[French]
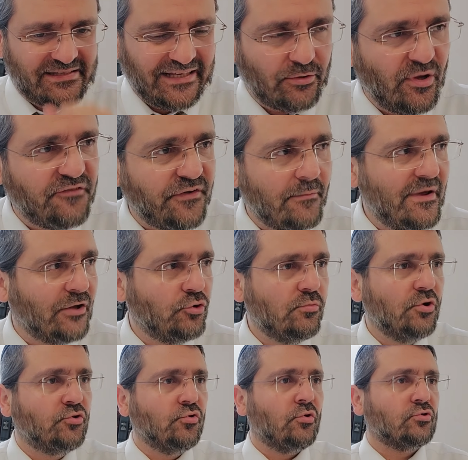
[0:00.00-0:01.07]
ça doit être fermé à
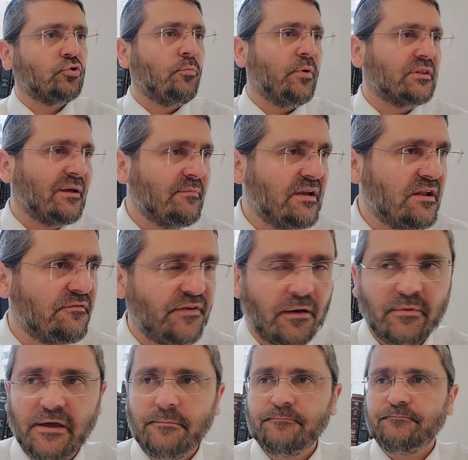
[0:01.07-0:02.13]
double tour. Ton portable est
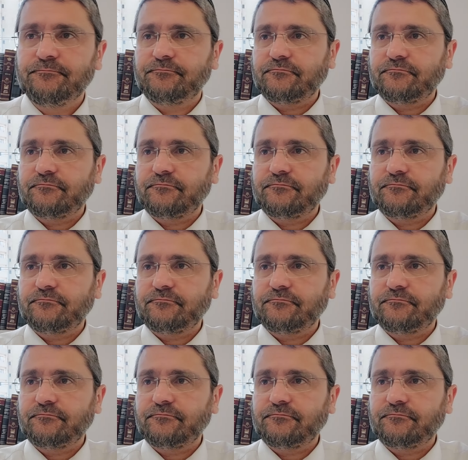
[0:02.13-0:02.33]
fermé,